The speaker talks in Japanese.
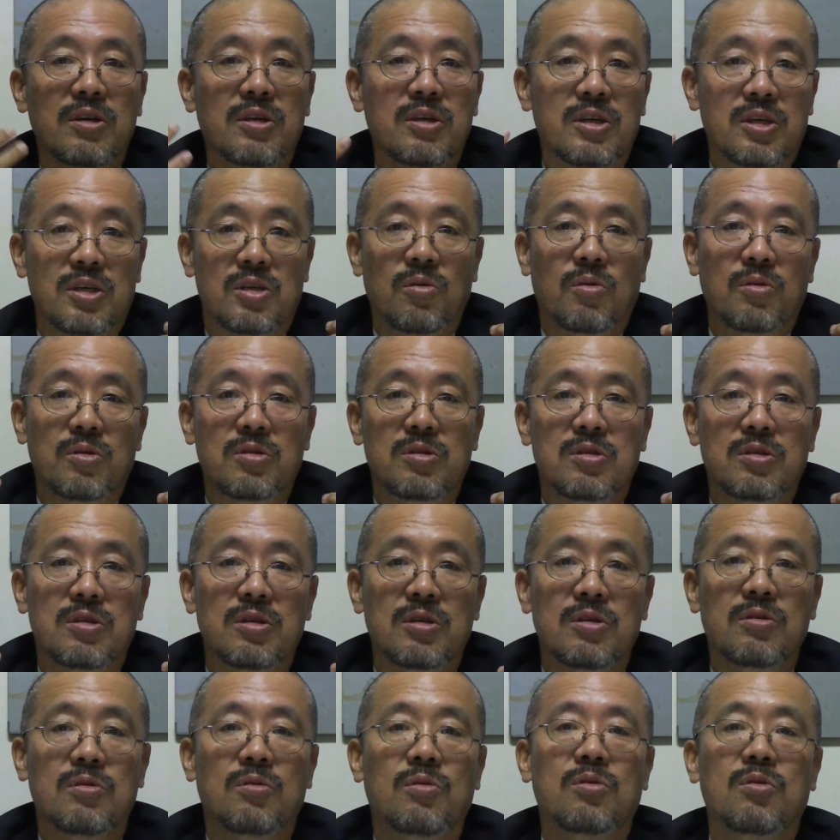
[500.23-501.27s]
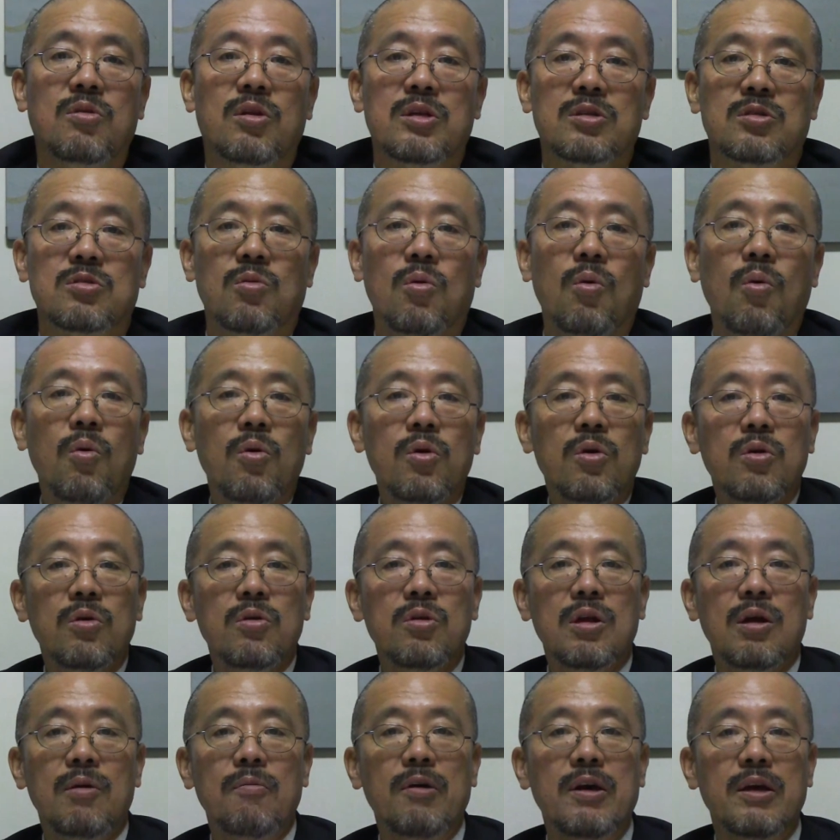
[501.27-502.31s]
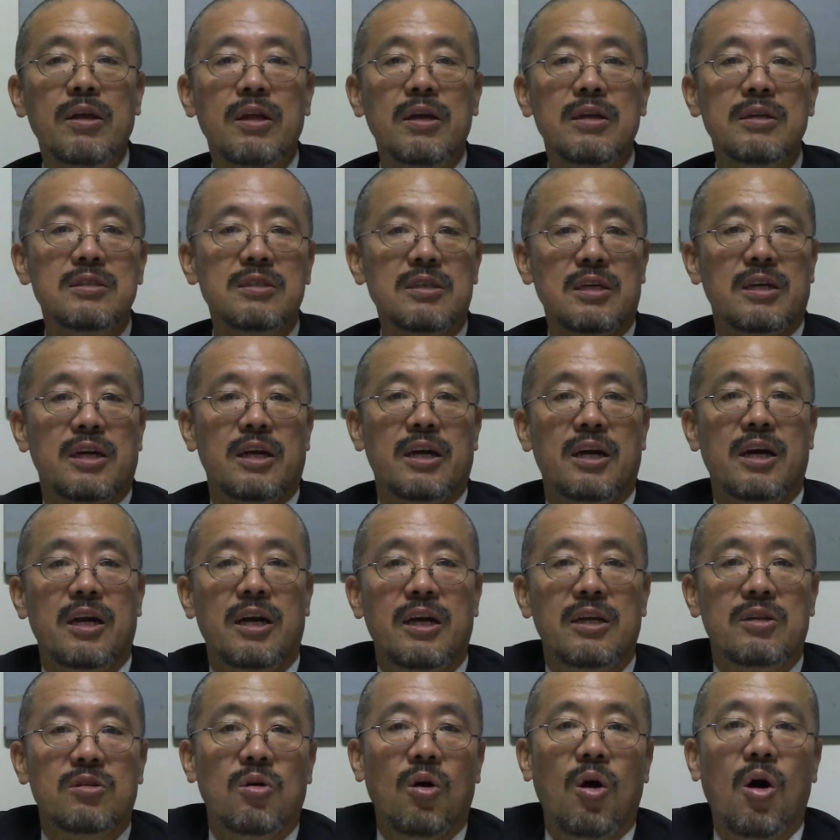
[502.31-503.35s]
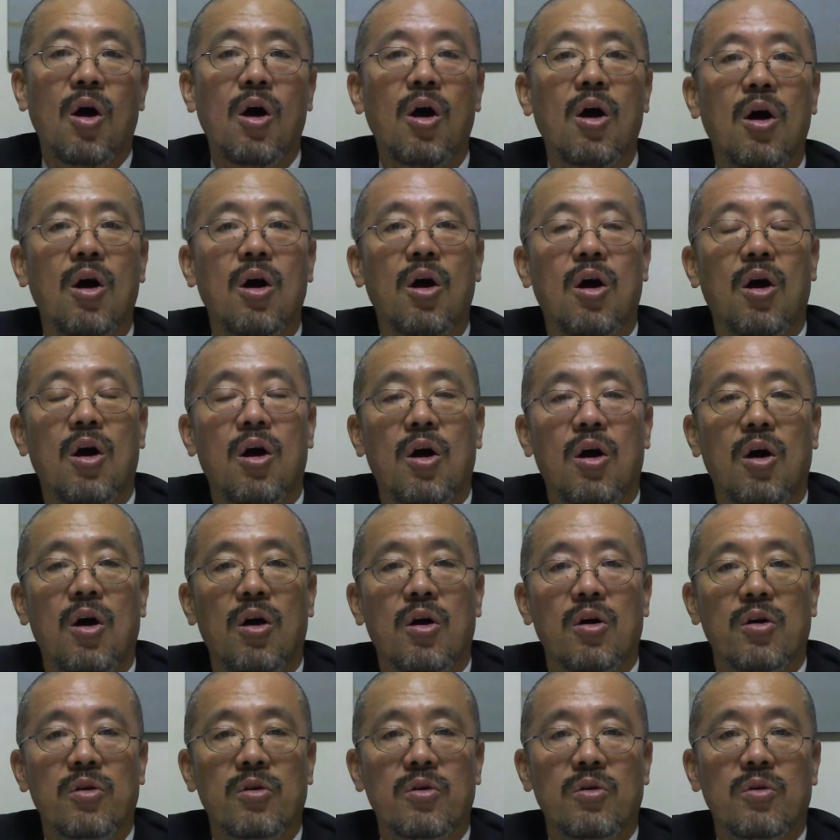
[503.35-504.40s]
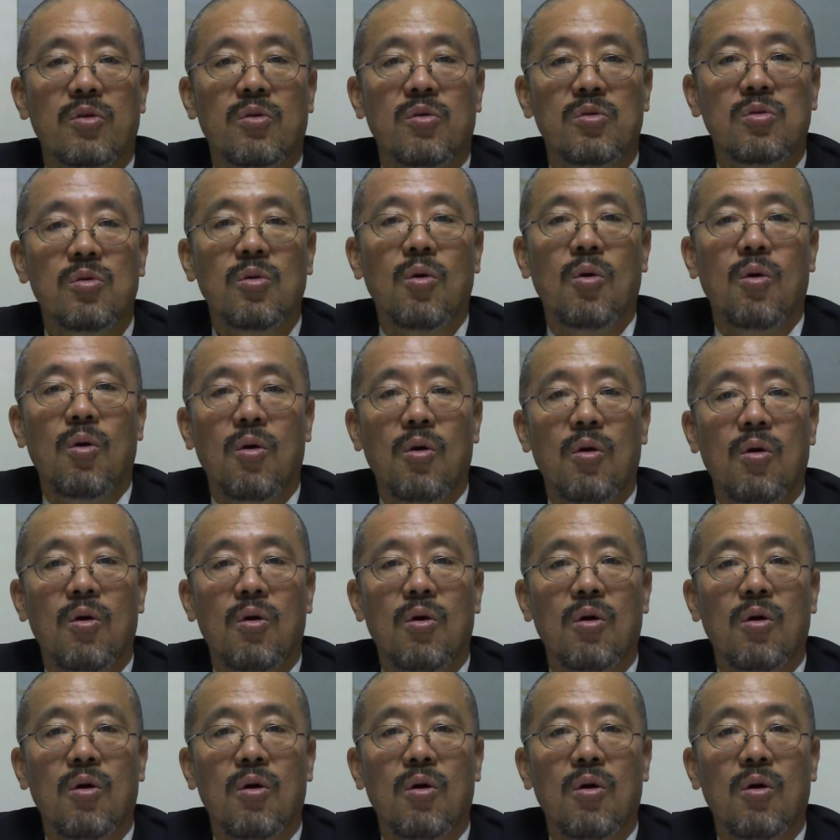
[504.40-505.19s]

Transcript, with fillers: 人っていうことでそういう名前なんじゃないかなということを